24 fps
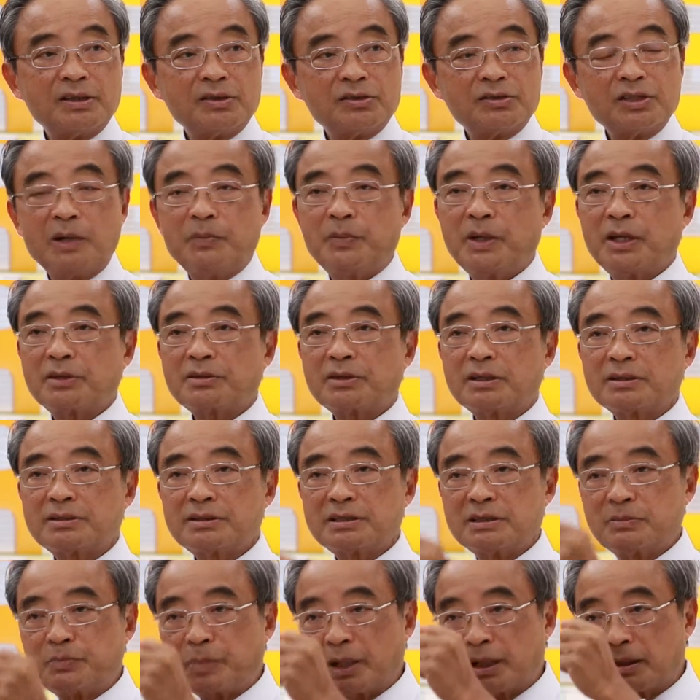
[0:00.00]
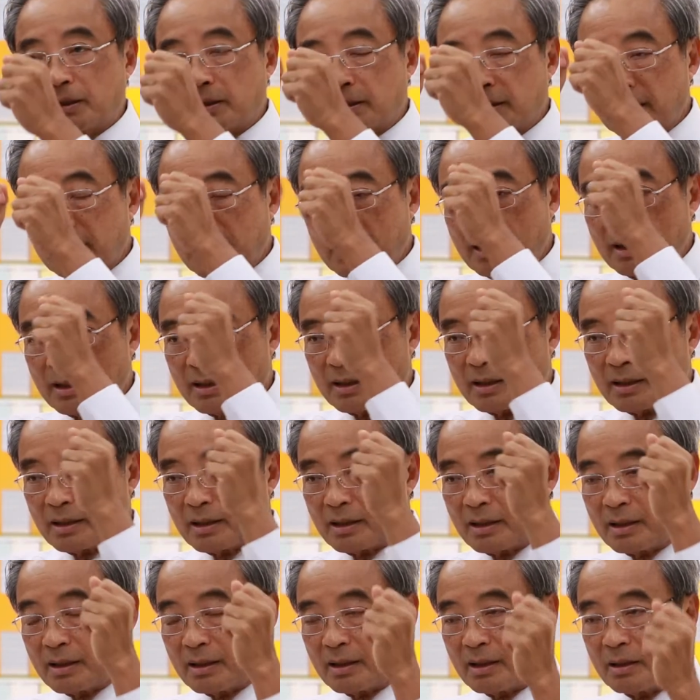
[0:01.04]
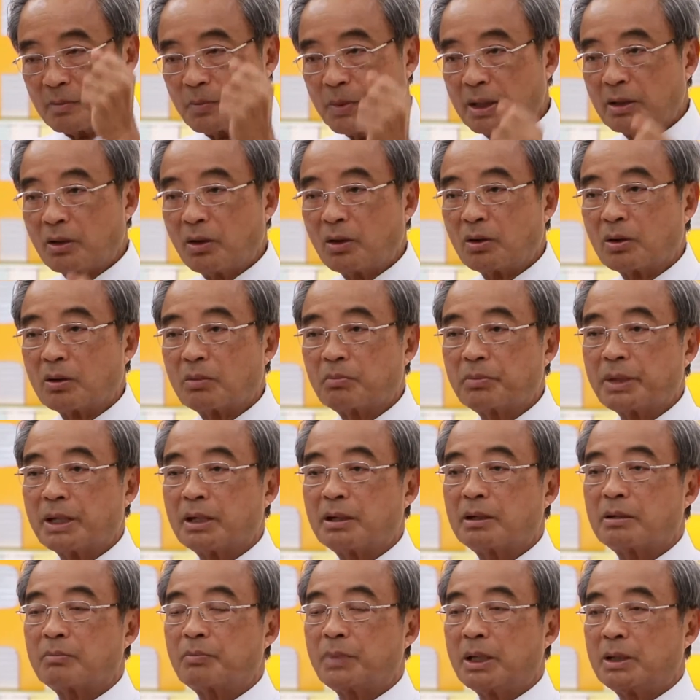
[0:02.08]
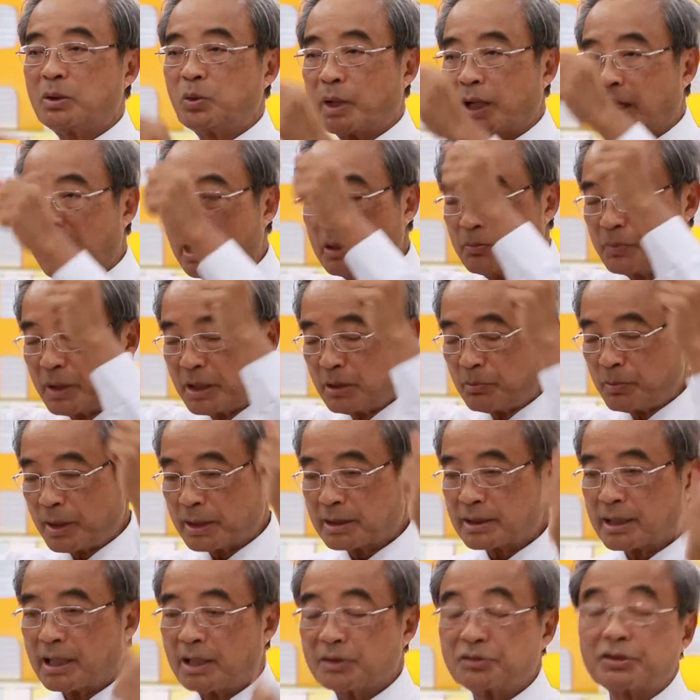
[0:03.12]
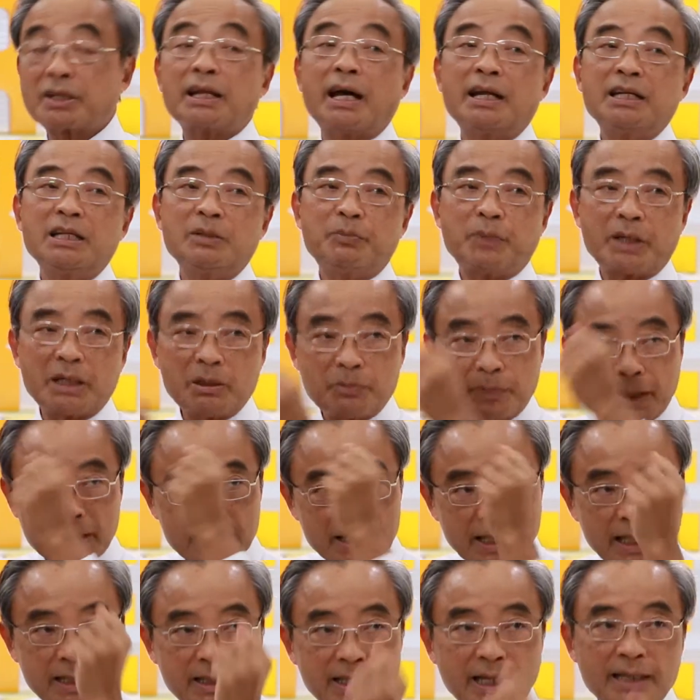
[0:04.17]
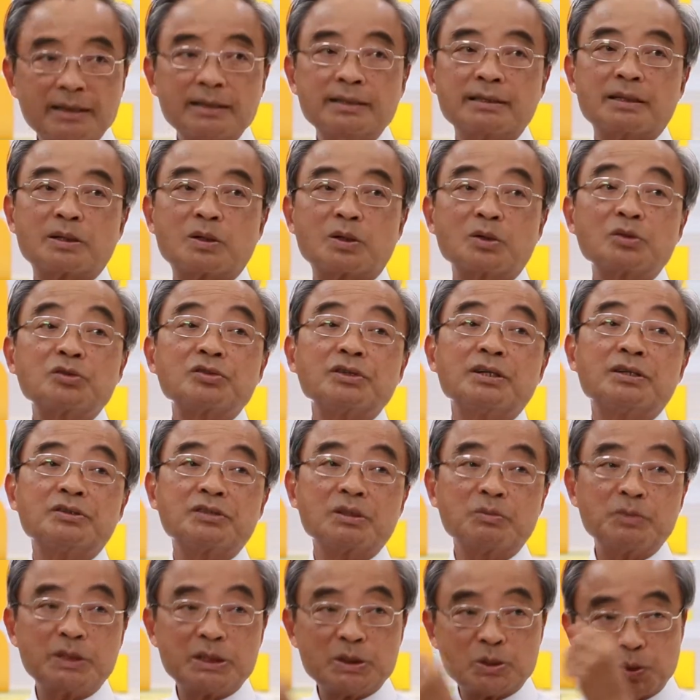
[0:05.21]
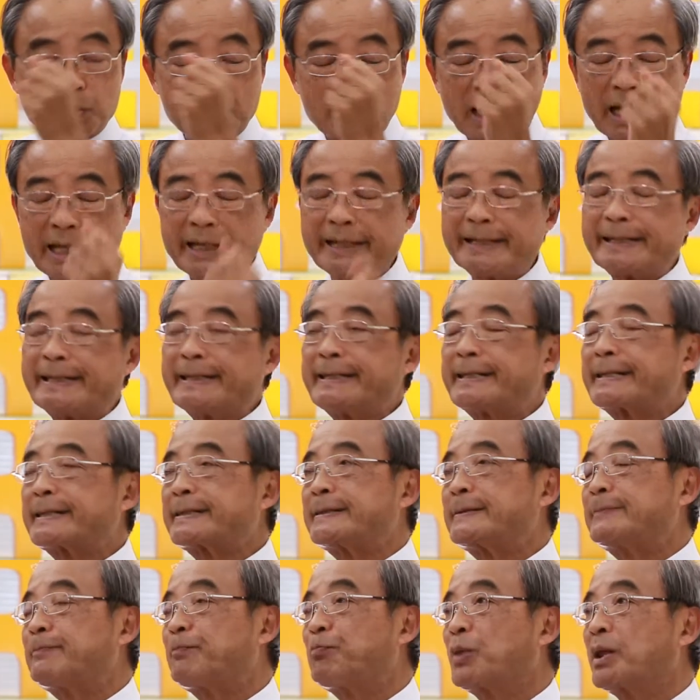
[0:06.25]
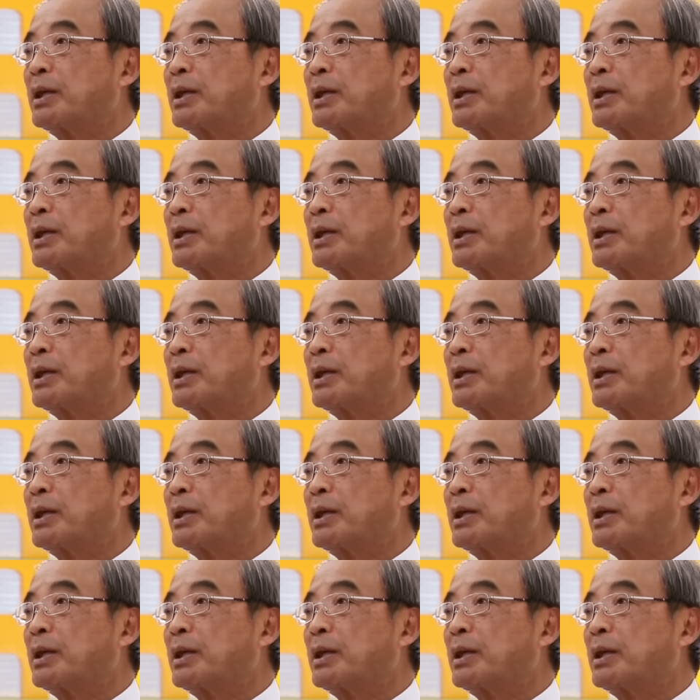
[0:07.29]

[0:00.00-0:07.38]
CMS ก็คือเป็นห้องเป็นหน่วยงานปฏิบัติการสถานีปฏิบัติการอันหนึ่งของเซิร์นซึ่งมีอยู่หลายอันนะครับ